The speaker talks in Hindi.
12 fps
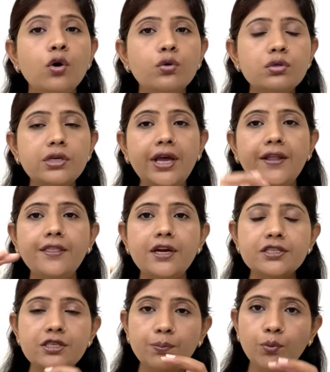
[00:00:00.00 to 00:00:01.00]
उसका एक
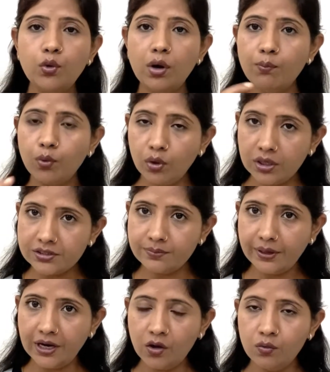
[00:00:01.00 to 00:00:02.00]
तरह से पूरा बोलस
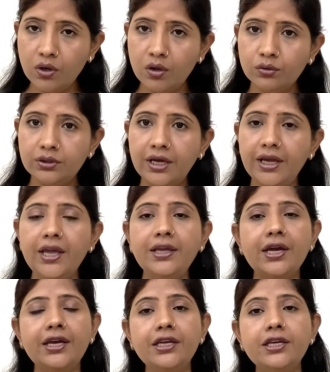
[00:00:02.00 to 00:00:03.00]
बना हुआ होता है
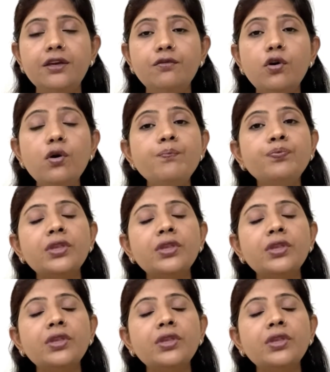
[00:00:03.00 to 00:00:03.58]
यानी कि वो